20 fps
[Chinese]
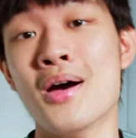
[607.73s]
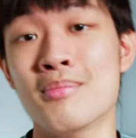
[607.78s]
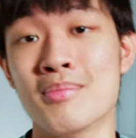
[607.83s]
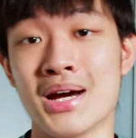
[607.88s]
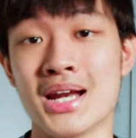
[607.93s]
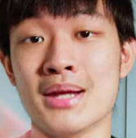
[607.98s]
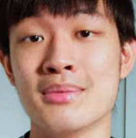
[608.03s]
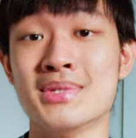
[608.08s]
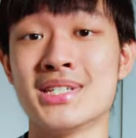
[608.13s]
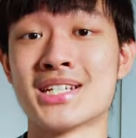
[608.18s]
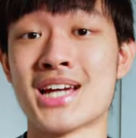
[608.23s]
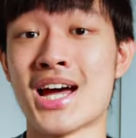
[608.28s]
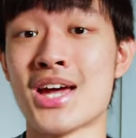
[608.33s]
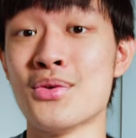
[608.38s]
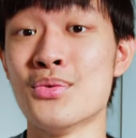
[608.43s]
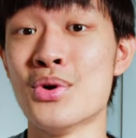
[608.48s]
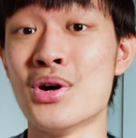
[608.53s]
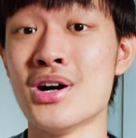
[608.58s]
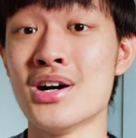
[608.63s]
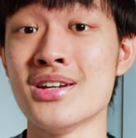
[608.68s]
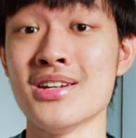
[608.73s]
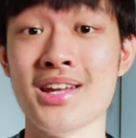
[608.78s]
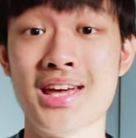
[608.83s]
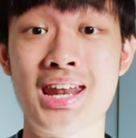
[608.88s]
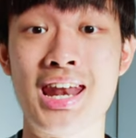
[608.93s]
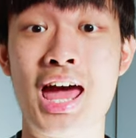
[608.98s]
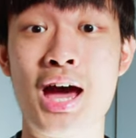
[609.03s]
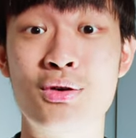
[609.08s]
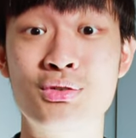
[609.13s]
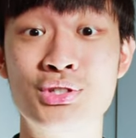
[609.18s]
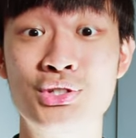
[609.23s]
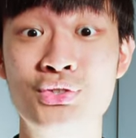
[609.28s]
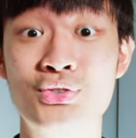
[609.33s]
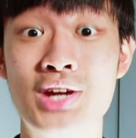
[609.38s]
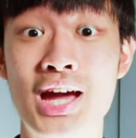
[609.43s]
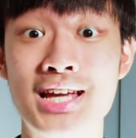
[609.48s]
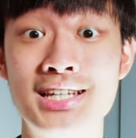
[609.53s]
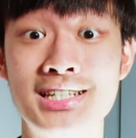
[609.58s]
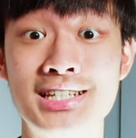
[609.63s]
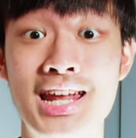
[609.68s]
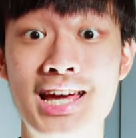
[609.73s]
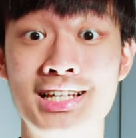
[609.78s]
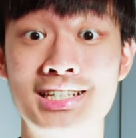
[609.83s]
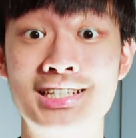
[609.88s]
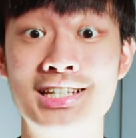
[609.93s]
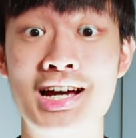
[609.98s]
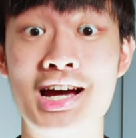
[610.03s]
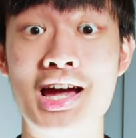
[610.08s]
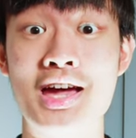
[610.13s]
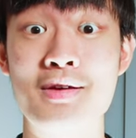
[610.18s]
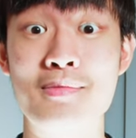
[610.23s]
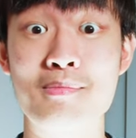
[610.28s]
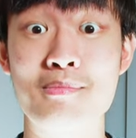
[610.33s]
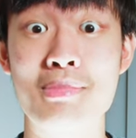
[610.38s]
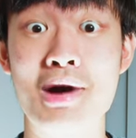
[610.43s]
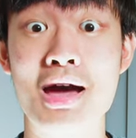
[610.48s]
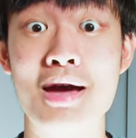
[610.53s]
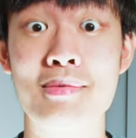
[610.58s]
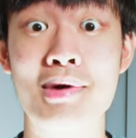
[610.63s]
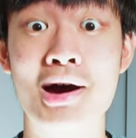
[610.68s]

My name is k a i w a n and I will see you guys next time. Bye